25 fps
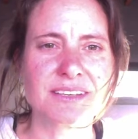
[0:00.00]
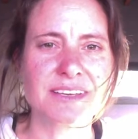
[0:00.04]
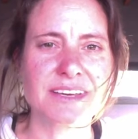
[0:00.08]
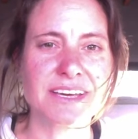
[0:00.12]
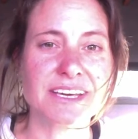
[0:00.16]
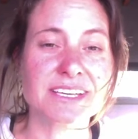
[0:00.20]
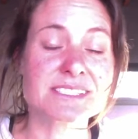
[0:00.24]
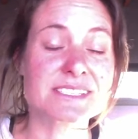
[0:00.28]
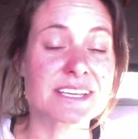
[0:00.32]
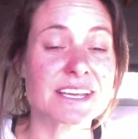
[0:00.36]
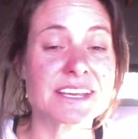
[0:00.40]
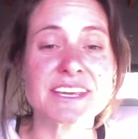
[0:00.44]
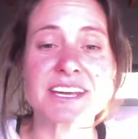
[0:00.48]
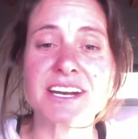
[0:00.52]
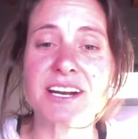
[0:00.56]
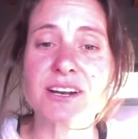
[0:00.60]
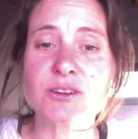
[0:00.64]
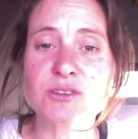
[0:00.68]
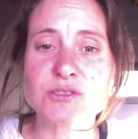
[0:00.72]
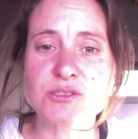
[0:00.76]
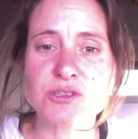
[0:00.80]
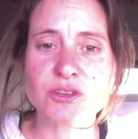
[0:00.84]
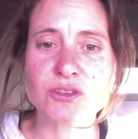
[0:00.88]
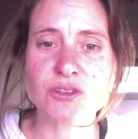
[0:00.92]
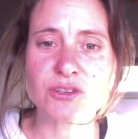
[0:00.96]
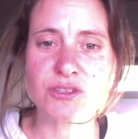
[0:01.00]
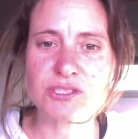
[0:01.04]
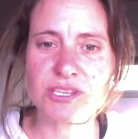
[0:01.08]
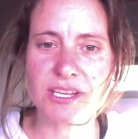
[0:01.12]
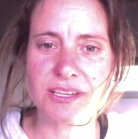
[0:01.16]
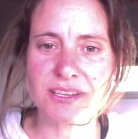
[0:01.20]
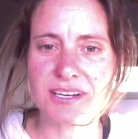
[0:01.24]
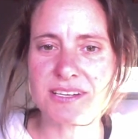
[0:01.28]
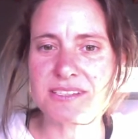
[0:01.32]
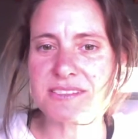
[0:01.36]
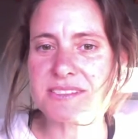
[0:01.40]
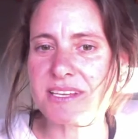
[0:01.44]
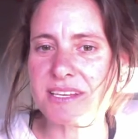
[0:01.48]
enseñar a los otros a
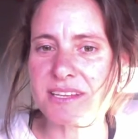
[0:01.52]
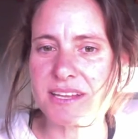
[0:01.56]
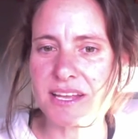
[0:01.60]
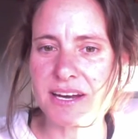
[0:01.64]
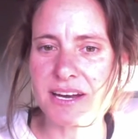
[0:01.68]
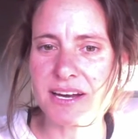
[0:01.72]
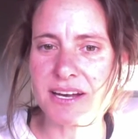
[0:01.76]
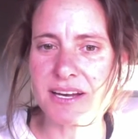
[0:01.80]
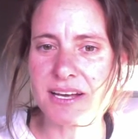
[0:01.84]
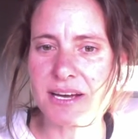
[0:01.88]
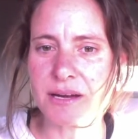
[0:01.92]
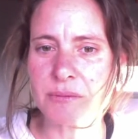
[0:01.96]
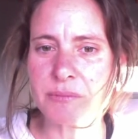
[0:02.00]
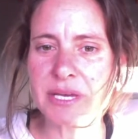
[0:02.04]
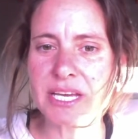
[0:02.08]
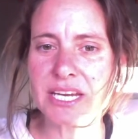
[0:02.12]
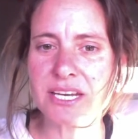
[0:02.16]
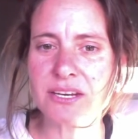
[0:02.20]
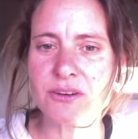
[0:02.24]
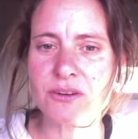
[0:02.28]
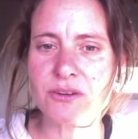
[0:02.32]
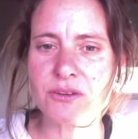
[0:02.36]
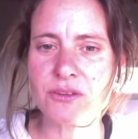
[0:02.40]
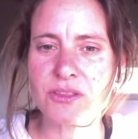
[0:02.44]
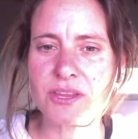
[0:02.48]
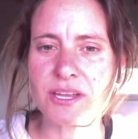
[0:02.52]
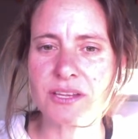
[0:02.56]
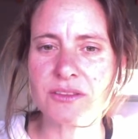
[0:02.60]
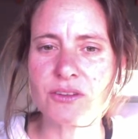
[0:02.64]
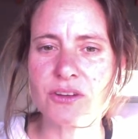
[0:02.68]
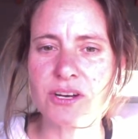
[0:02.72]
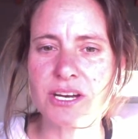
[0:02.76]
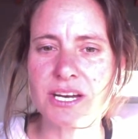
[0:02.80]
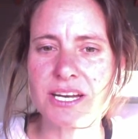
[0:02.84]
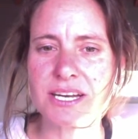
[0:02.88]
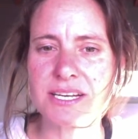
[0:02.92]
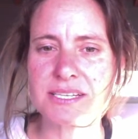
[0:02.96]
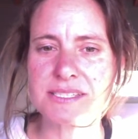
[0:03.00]
transitar el camino,
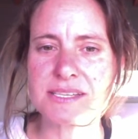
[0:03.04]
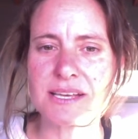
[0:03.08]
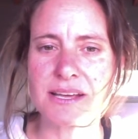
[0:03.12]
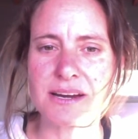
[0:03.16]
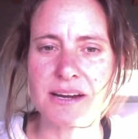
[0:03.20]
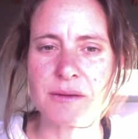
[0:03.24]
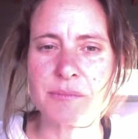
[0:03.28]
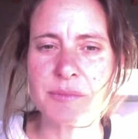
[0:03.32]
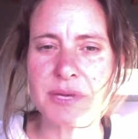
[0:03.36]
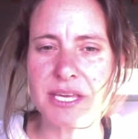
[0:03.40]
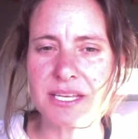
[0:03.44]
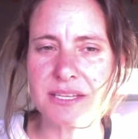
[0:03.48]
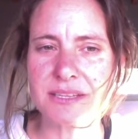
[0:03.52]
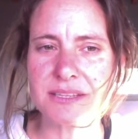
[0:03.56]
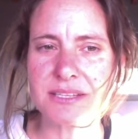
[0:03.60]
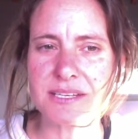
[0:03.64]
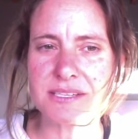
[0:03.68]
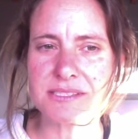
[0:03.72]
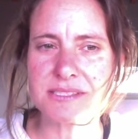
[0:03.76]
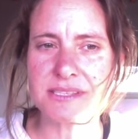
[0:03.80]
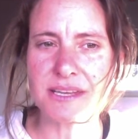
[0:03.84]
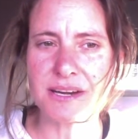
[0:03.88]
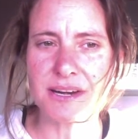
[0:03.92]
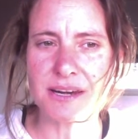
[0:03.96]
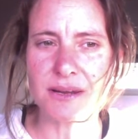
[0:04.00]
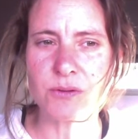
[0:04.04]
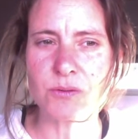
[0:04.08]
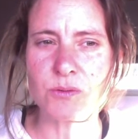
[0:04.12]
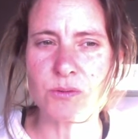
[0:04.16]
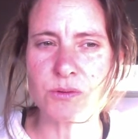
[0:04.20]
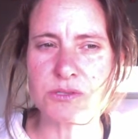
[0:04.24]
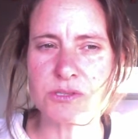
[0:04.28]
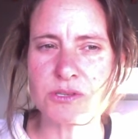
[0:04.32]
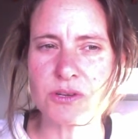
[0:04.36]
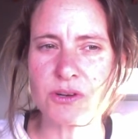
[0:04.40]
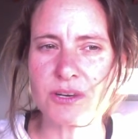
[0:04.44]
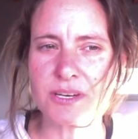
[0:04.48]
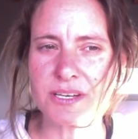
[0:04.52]
dándole las herramientas y
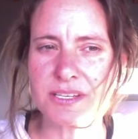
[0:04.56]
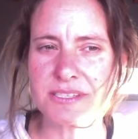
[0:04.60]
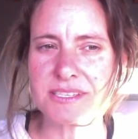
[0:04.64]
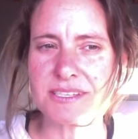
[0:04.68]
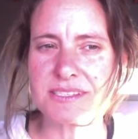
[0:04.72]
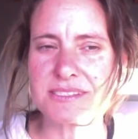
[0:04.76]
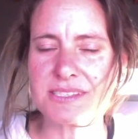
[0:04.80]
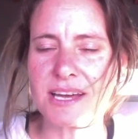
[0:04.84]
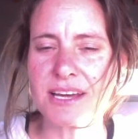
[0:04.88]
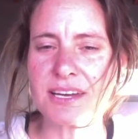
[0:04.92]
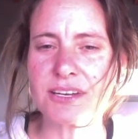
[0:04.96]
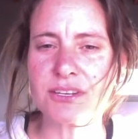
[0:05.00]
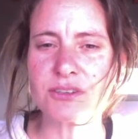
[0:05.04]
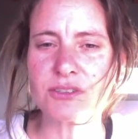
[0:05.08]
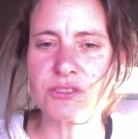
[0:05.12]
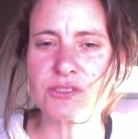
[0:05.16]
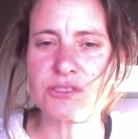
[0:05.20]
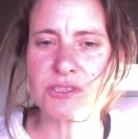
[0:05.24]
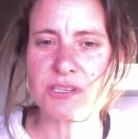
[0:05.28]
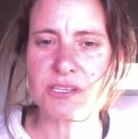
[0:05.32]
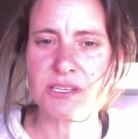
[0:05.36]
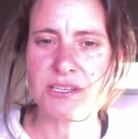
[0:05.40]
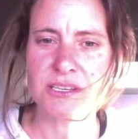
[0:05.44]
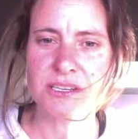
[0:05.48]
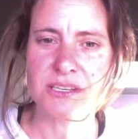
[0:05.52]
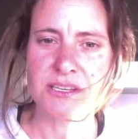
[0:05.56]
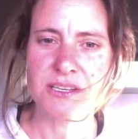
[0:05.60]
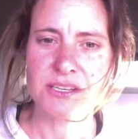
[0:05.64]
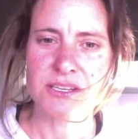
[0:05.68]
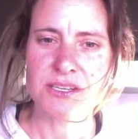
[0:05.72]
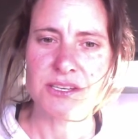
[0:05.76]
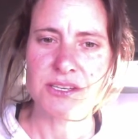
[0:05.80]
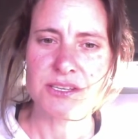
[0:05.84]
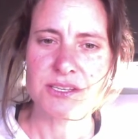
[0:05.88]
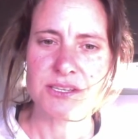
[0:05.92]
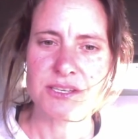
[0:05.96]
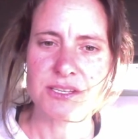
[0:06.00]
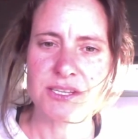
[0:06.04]
recursos necesarios,
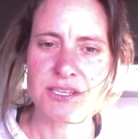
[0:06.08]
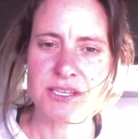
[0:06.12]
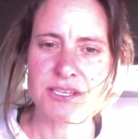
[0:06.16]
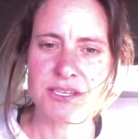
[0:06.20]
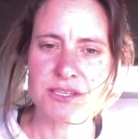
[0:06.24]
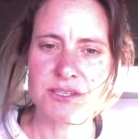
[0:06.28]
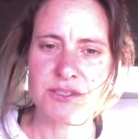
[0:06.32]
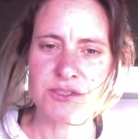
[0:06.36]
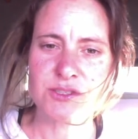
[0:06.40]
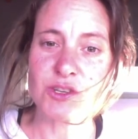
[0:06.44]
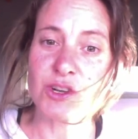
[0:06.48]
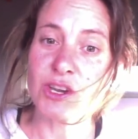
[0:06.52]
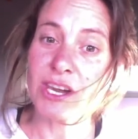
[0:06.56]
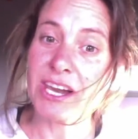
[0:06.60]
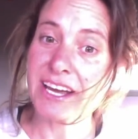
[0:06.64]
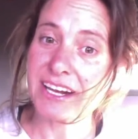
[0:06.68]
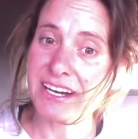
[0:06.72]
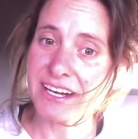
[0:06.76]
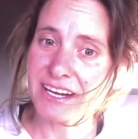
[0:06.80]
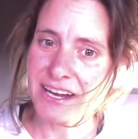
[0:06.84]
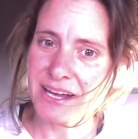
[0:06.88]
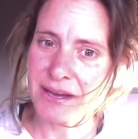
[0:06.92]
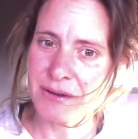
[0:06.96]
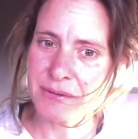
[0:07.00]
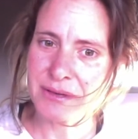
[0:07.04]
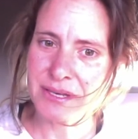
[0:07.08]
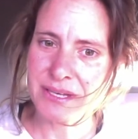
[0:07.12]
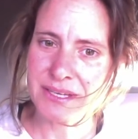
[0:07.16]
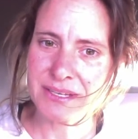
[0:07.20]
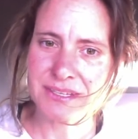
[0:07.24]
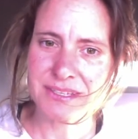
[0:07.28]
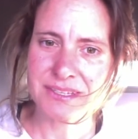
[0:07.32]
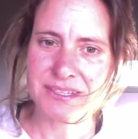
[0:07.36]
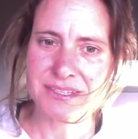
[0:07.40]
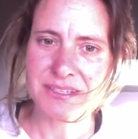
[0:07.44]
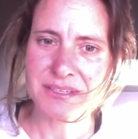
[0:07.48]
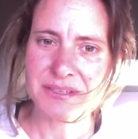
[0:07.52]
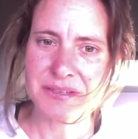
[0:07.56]
son la clave
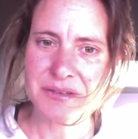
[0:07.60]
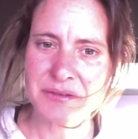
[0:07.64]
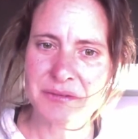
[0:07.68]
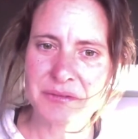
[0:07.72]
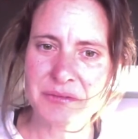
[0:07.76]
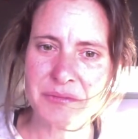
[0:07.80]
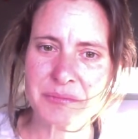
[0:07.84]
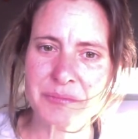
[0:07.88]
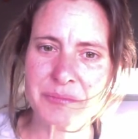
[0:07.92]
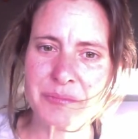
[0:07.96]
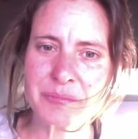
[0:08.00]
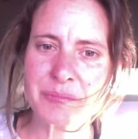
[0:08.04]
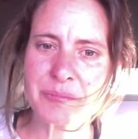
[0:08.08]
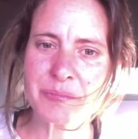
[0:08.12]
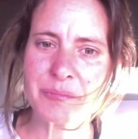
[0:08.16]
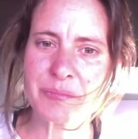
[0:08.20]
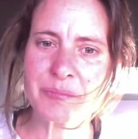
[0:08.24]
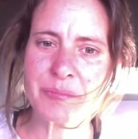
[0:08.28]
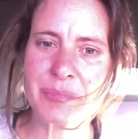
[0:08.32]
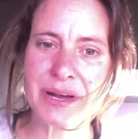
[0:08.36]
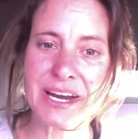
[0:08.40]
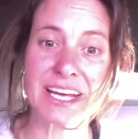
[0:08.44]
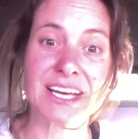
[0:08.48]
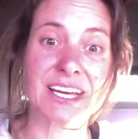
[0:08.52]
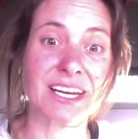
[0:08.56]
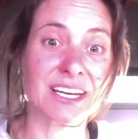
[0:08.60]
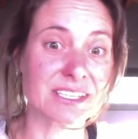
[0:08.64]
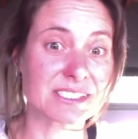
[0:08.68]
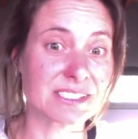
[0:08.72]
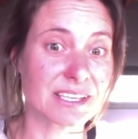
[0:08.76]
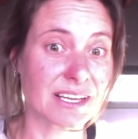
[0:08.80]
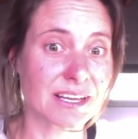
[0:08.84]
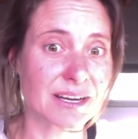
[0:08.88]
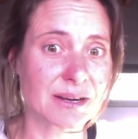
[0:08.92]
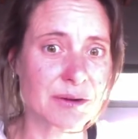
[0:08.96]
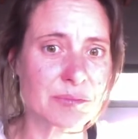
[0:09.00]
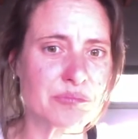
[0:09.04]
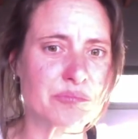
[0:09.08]
para crecer.